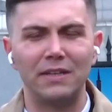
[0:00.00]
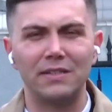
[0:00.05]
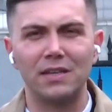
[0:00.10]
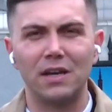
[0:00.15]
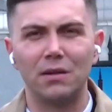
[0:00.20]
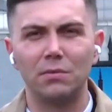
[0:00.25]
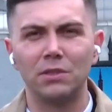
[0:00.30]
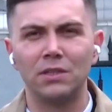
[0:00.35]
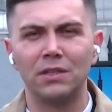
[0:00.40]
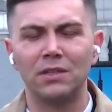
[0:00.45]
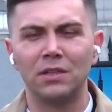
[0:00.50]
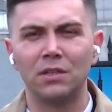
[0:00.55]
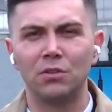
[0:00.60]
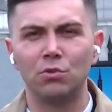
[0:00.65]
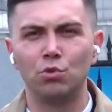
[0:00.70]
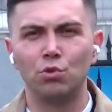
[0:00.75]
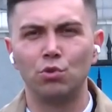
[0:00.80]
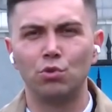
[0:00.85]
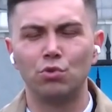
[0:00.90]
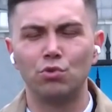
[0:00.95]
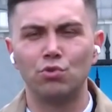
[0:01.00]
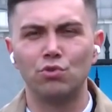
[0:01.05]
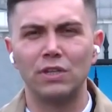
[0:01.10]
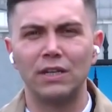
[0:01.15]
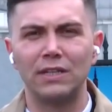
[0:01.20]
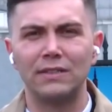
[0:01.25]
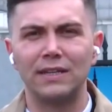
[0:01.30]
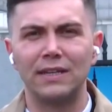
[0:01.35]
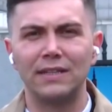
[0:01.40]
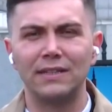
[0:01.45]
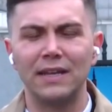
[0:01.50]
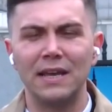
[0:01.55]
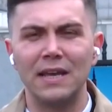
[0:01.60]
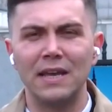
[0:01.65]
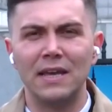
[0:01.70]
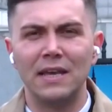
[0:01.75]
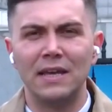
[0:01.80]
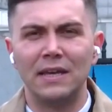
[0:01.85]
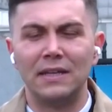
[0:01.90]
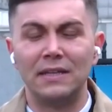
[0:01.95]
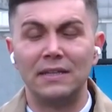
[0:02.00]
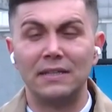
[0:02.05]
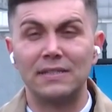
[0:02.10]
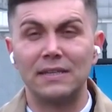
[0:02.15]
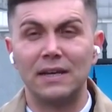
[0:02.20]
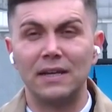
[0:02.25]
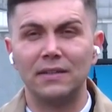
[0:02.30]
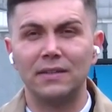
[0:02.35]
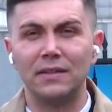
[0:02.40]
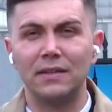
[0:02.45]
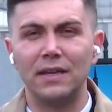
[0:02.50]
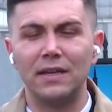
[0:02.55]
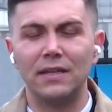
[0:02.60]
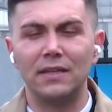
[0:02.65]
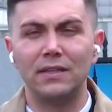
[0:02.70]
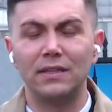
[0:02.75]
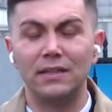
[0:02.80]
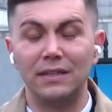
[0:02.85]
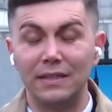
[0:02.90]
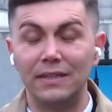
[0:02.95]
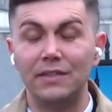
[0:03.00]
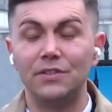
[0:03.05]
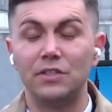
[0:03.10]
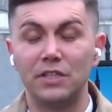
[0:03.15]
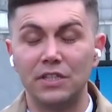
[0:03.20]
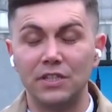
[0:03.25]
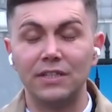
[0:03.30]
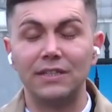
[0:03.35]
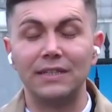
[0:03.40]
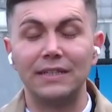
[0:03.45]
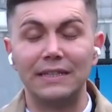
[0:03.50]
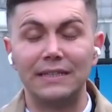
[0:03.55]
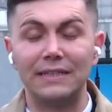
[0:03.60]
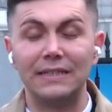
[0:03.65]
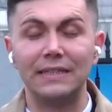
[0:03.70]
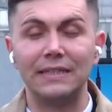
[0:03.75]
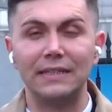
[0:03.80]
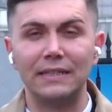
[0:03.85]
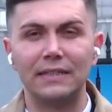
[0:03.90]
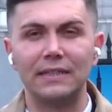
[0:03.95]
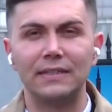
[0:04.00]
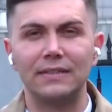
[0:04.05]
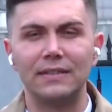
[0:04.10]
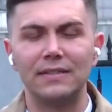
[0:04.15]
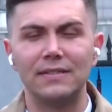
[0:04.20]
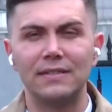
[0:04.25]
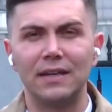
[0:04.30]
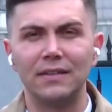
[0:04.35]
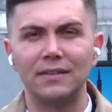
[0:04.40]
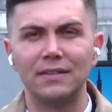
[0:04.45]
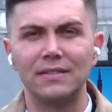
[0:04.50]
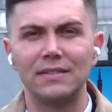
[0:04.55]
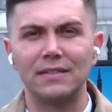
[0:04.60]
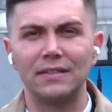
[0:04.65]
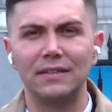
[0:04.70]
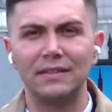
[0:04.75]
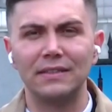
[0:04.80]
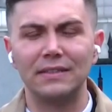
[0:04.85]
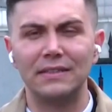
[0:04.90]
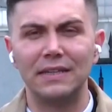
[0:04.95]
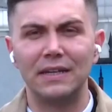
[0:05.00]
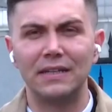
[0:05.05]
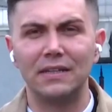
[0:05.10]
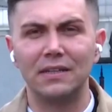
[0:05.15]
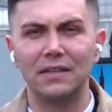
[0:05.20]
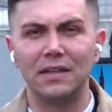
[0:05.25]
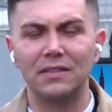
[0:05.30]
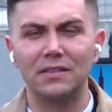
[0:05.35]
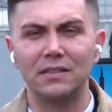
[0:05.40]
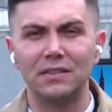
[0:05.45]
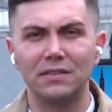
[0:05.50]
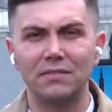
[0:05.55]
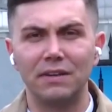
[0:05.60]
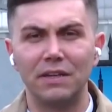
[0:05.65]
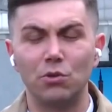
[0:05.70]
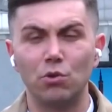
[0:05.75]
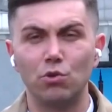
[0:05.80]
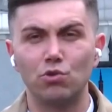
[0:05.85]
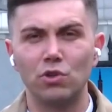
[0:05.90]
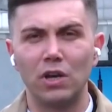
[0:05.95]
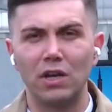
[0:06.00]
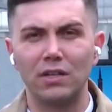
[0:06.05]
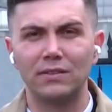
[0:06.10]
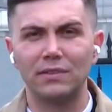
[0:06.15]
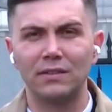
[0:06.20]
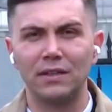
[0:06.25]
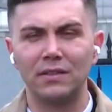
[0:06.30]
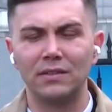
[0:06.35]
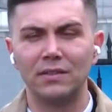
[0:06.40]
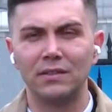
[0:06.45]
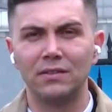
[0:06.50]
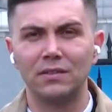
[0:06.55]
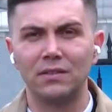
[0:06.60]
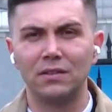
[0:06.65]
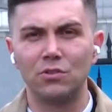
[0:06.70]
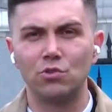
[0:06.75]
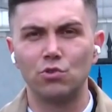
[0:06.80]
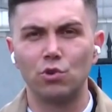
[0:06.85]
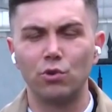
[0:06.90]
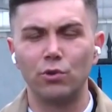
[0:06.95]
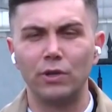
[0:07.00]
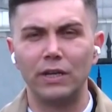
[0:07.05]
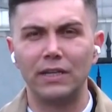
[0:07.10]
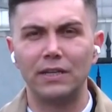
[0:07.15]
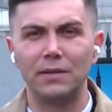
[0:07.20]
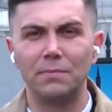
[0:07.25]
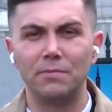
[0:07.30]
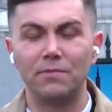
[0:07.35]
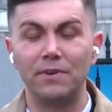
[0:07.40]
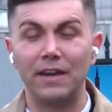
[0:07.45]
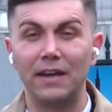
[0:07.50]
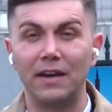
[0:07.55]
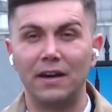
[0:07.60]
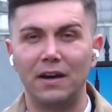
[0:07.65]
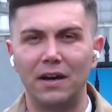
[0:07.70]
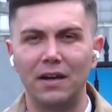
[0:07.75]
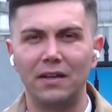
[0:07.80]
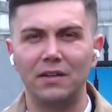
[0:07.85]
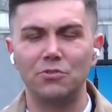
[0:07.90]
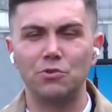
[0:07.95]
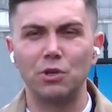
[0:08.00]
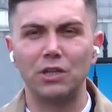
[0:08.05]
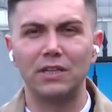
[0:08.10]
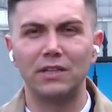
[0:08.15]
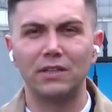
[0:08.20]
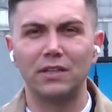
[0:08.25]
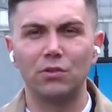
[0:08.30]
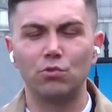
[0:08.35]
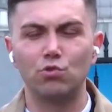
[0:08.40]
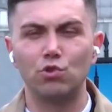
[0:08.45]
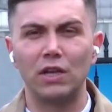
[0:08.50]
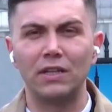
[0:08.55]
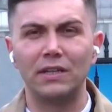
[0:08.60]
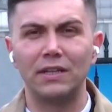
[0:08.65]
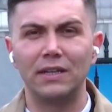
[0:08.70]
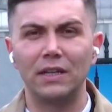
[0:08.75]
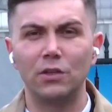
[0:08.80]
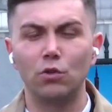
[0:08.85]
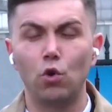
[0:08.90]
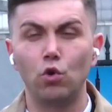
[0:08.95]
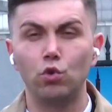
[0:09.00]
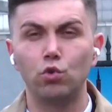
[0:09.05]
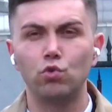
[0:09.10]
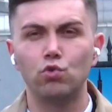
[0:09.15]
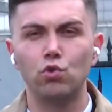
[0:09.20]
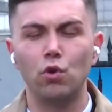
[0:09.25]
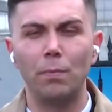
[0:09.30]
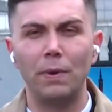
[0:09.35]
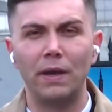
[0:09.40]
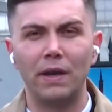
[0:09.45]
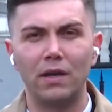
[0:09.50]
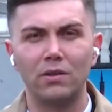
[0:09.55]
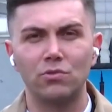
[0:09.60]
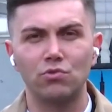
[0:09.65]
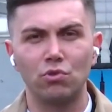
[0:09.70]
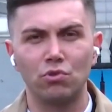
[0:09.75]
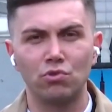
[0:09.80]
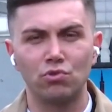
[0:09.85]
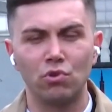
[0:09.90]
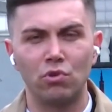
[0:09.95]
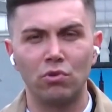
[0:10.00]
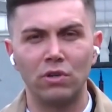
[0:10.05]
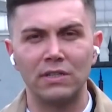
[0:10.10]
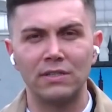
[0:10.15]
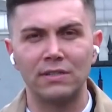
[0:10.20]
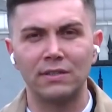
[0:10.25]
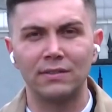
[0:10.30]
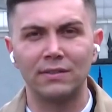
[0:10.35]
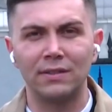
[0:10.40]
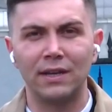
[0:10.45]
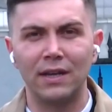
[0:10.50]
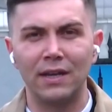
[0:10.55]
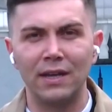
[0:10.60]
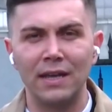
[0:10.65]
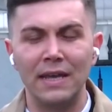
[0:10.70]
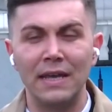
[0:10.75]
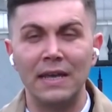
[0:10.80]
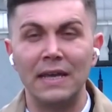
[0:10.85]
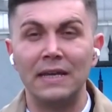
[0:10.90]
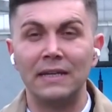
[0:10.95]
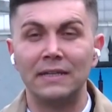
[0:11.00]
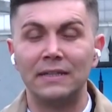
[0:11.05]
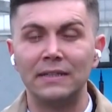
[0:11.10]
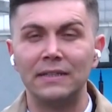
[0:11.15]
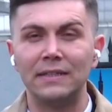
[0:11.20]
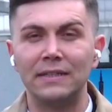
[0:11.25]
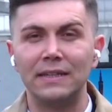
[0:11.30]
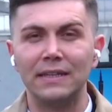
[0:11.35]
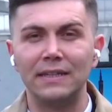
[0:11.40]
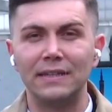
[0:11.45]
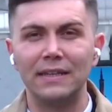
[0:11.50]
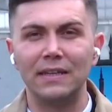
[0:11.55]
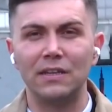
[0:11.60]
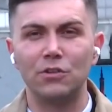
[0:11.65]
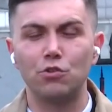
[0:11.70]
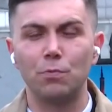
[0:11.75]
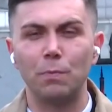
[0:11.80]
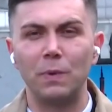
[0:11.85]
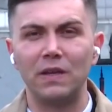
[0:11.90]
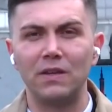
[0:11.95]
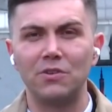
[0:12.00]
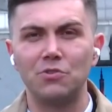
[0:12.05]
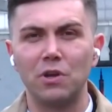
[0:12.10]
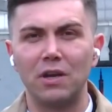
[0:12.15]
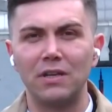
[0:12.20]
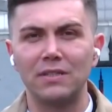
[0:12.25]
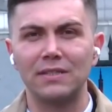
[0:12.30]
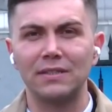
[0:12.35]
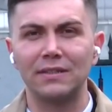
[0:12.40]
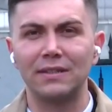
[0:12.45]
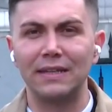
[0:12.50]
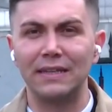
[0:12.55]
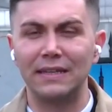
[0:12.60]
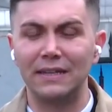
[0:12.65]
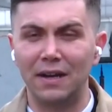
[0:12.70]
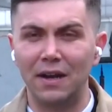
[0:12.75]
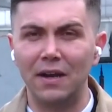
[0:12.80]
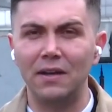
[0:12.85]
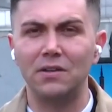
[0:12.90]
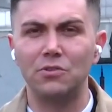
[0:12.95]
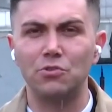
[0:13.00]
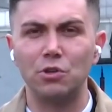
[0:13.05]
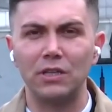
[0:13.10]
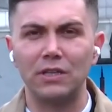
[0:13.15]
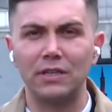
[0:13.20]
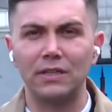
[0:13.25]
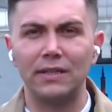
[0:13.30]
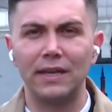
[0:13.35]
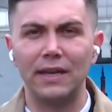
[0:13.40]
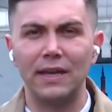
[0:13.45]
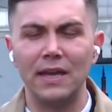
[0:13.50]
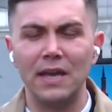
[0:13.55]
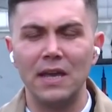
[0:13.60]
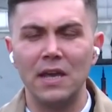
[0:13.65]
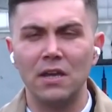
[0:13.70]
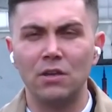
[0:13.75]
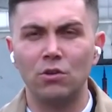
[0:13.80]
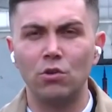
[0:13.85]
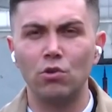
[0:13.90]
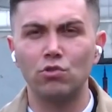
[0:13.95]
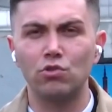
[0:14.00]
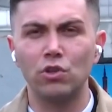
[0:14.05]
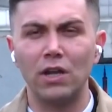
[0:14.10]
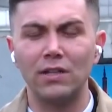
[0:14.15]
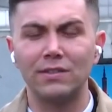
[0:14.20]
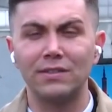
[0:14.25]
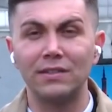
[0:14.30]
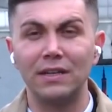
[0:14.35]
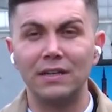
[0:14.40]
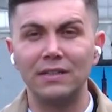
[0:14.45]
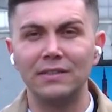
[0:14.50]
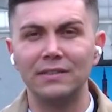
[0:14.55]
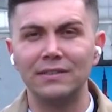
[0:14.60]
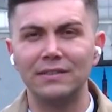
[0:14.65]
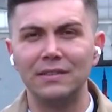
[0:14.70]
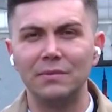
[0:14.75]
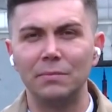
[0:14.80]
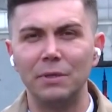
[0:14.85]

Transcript: hesabından da duyurdu zaten. E, saldırıya ilişkin iki katil zanlısının yakalandığını ve gözaltına alındığını söyleyelim ve aynı şekilde düzenlenen 30 operasyon sonrasında 47 şüpheli şu aslında yine aynı şekilde gözaltına alındığı